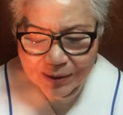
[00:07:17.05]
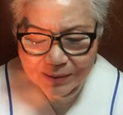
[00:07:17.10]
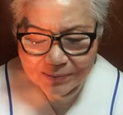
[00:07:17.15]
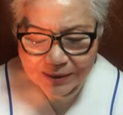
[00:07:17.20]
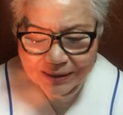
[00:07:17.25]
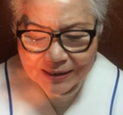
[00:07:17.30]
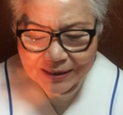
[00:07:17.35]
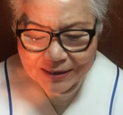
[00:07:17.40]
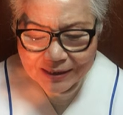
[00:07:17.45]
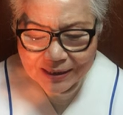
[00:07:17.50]

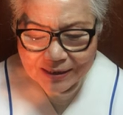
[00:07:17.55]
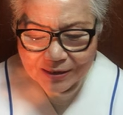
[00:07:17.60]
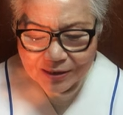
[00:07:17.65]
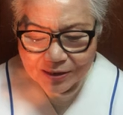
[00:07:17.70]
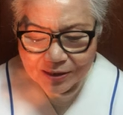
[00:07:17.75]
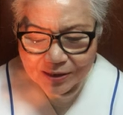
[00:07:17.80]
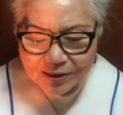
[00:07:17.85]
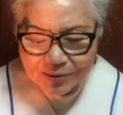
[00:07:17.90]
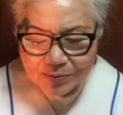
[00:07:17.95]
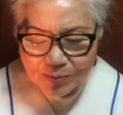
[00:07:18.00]
받았다는
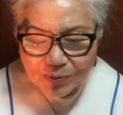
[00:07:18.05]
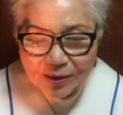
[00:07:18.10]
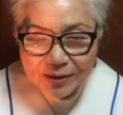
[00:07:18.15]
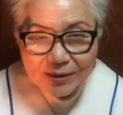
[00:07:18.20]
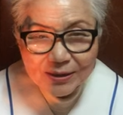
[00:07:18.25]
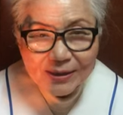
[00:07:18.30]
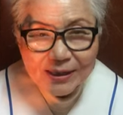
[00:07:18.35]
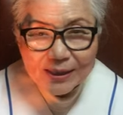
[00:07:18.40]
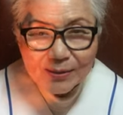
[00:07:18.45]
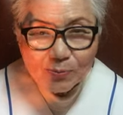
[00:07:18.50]
것을
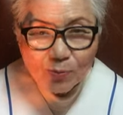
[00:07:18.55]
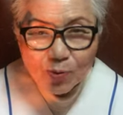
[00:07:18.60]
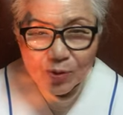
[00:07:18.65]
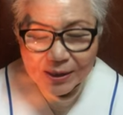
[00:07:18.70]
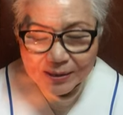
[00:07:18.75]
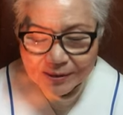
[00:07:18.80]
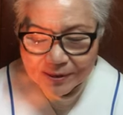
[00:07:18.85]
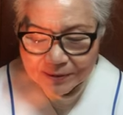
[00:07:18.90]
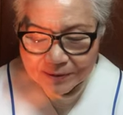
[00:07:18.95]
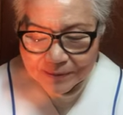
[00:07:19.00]
그 사람
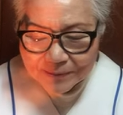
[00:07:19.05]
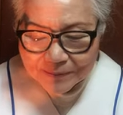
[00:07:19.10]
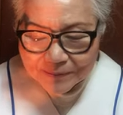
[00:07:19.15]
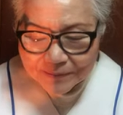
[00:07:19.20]
몰랐어요.